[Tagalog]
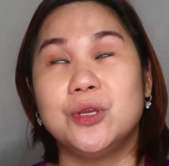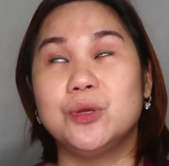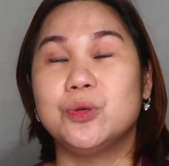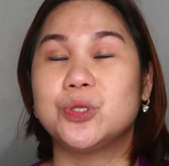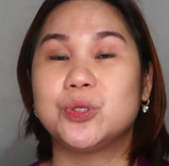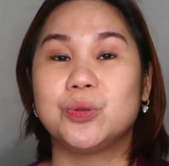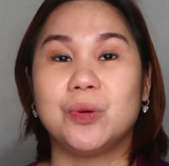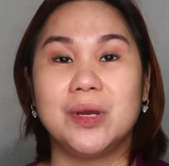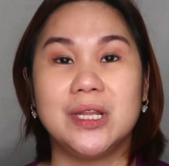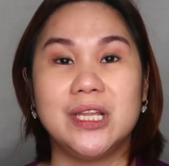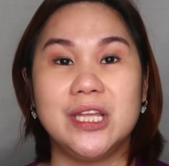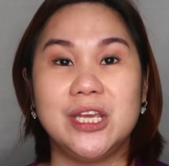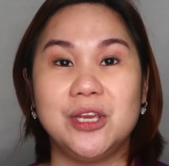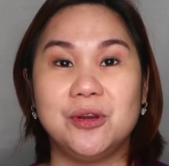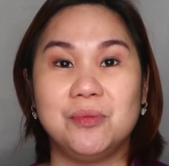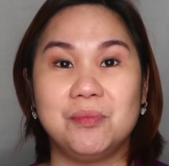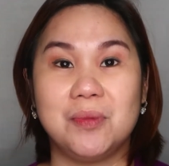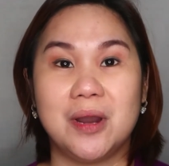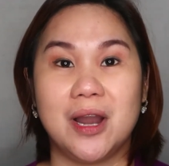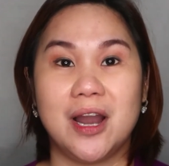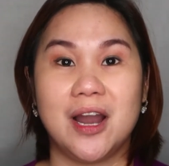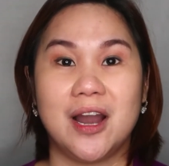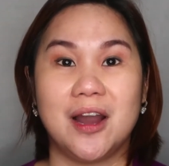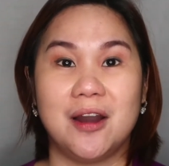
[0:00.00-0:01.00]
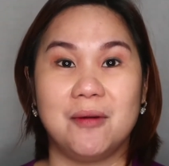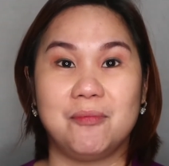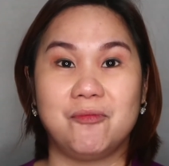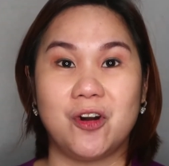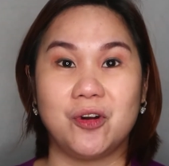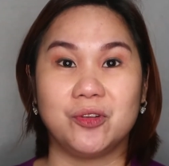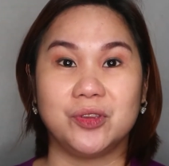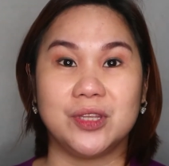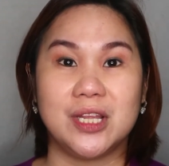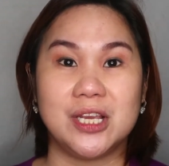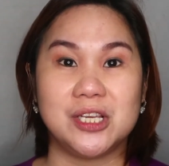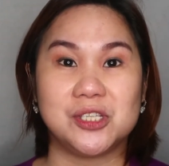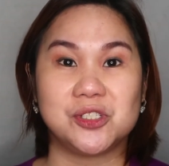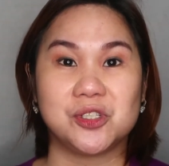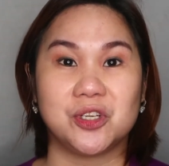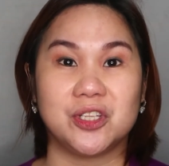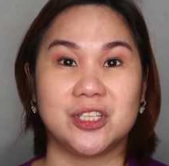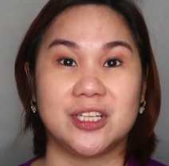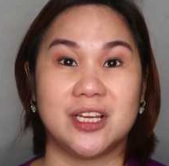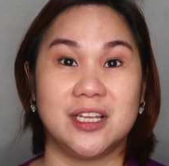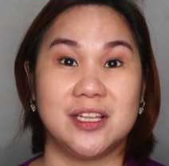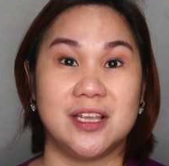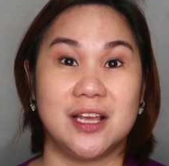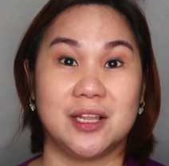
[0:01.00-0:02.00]
Usually, yung mga
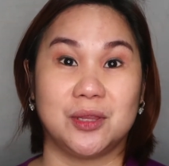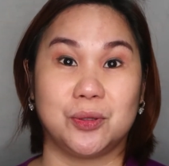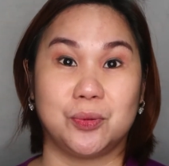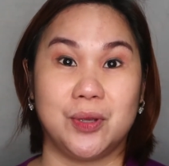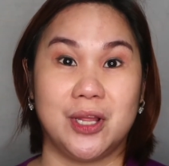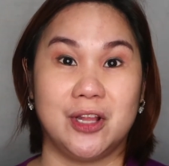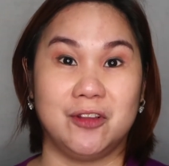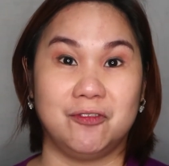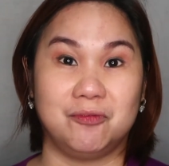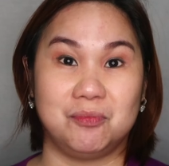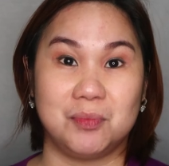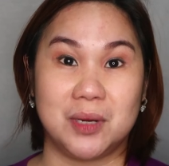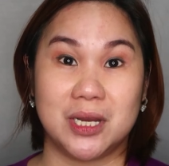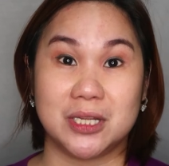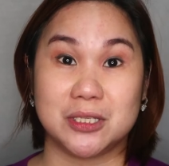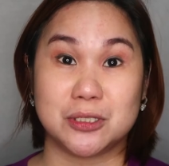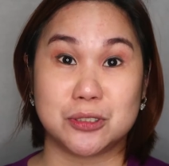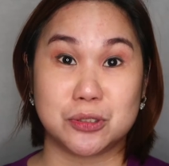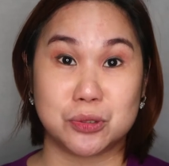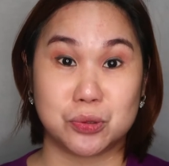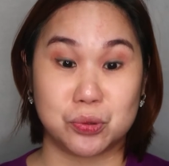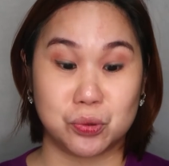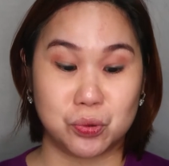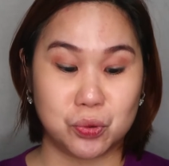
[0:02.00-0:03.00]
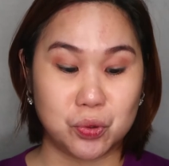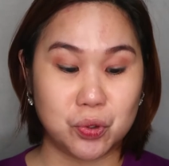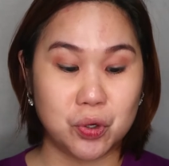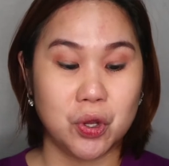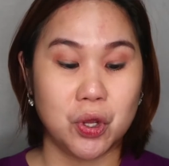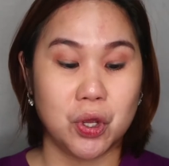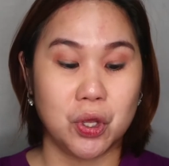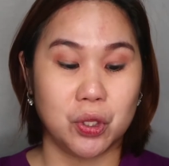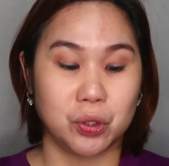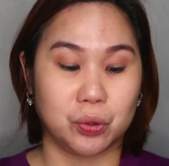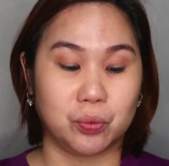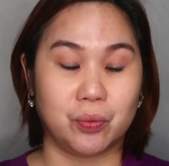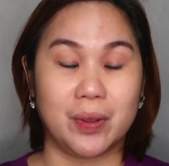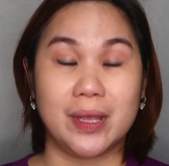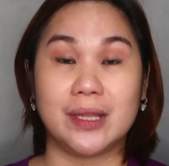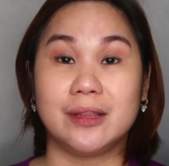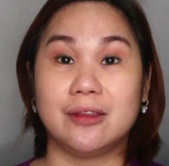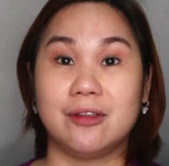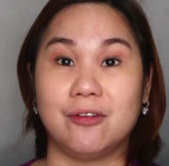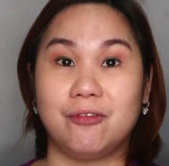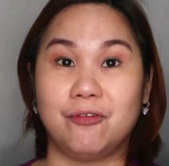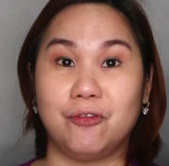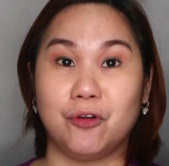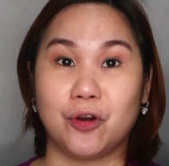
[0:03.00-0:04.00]
foundation, ganyan, 12 months to
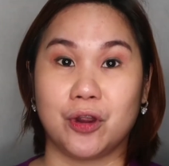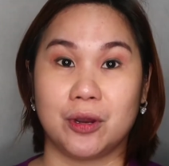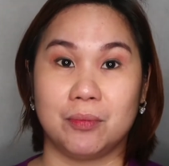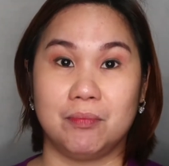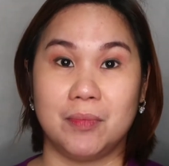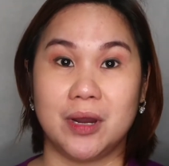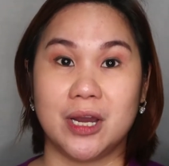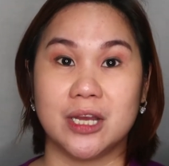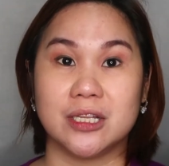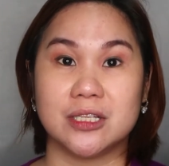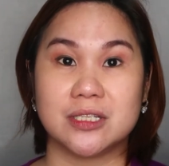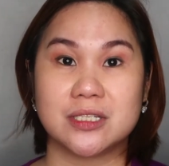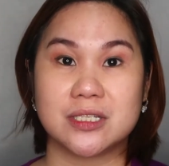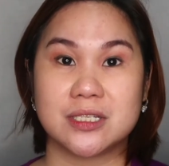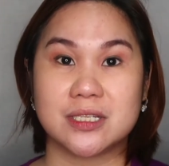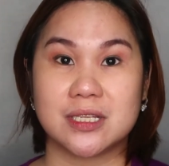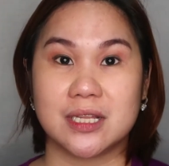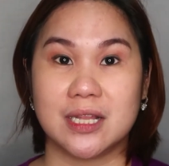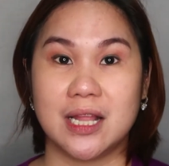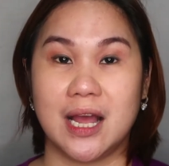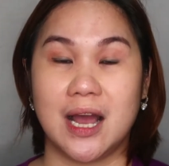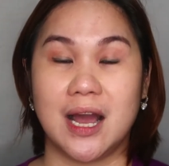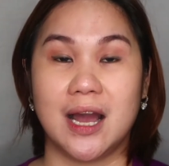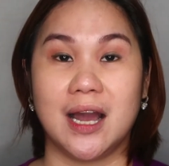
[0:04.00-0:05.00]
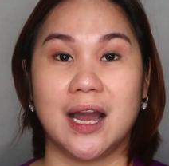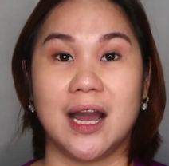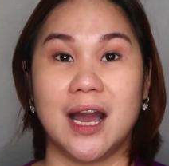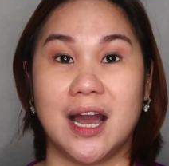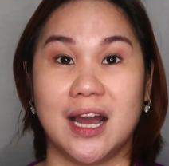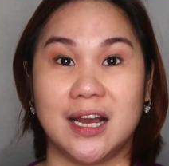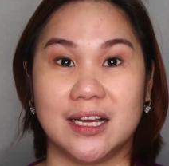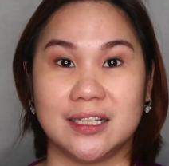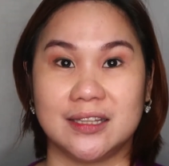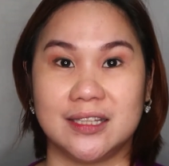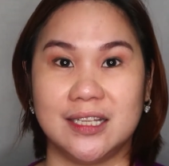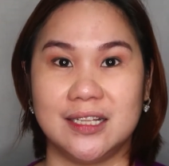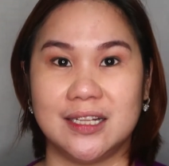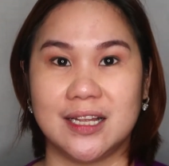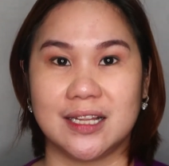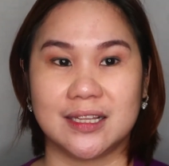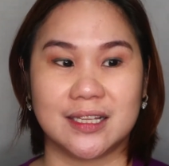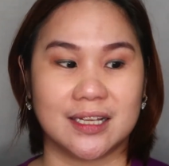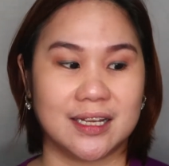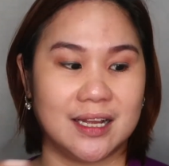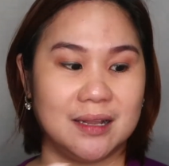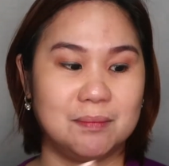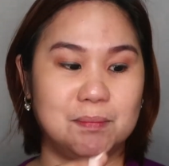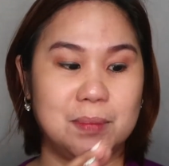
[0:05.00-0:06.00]
24 months lang ang
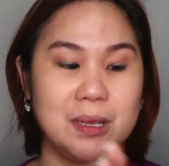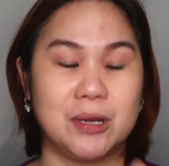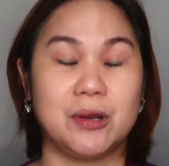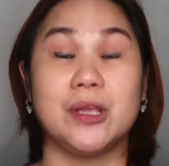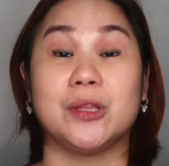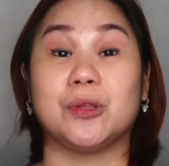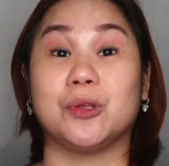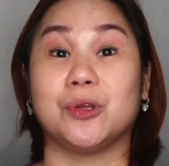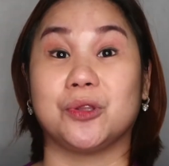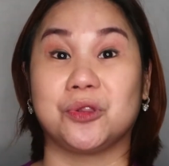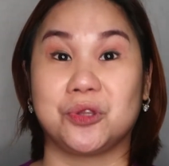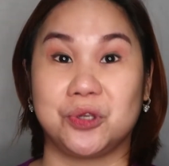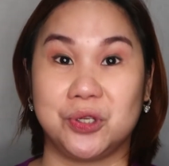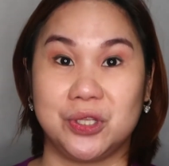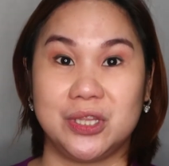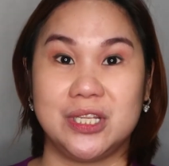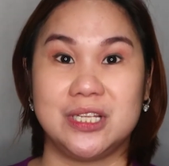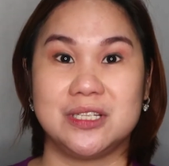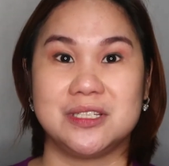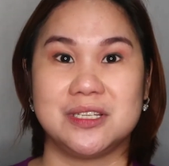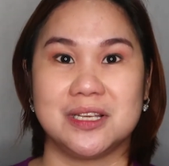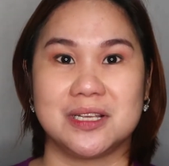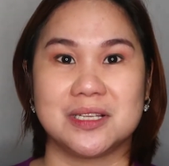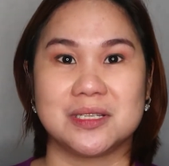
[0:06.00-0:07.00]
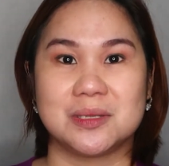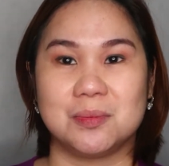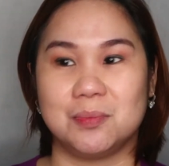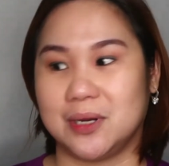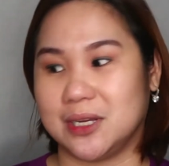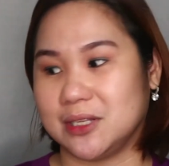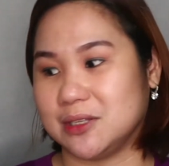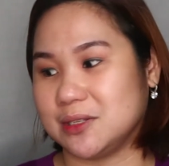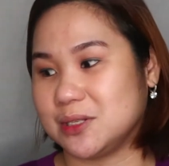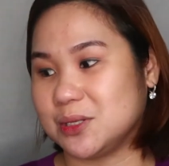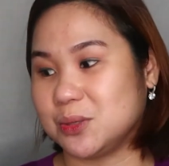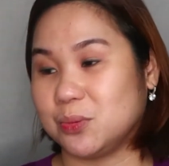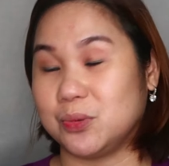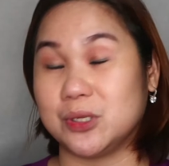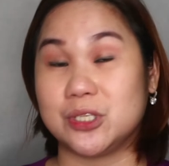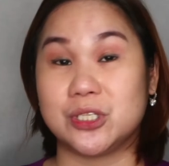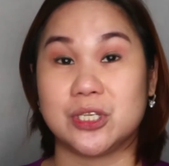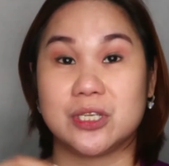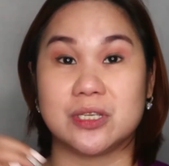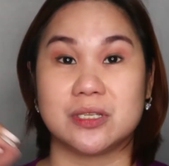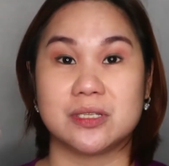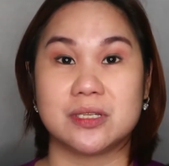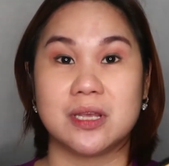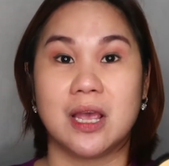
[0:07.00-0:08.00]
tinatagal. Pero ito, 36 months,
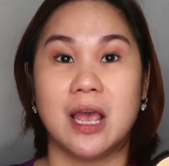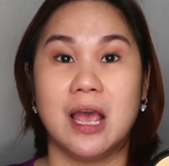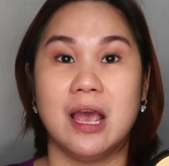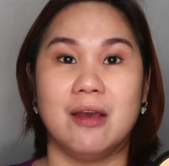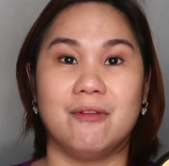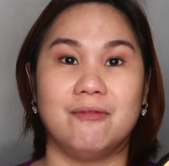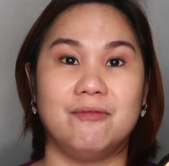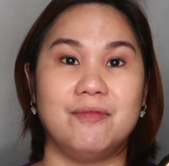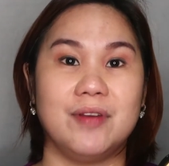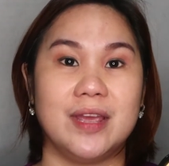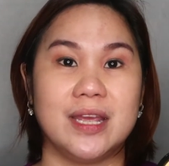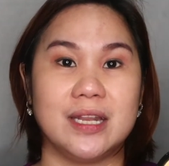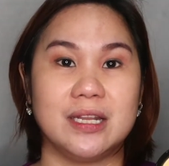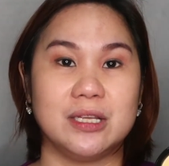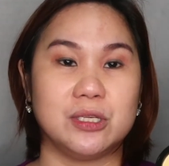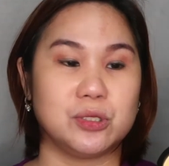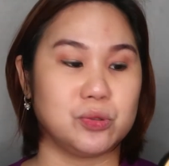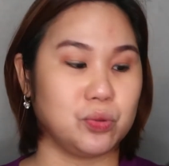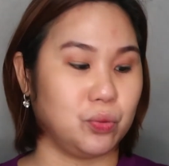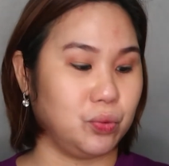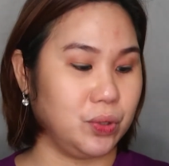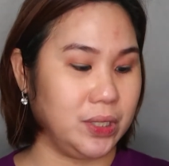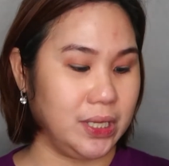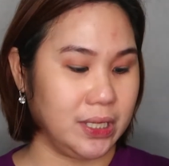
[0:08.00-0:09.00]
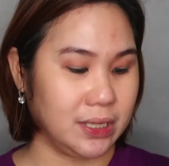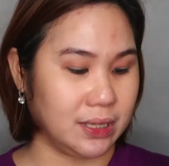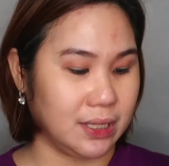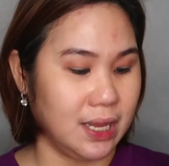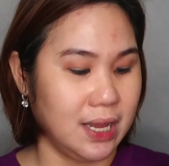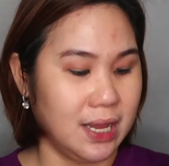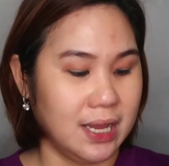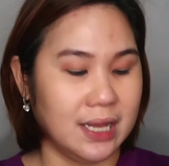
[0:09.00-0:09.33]
which is very sulit.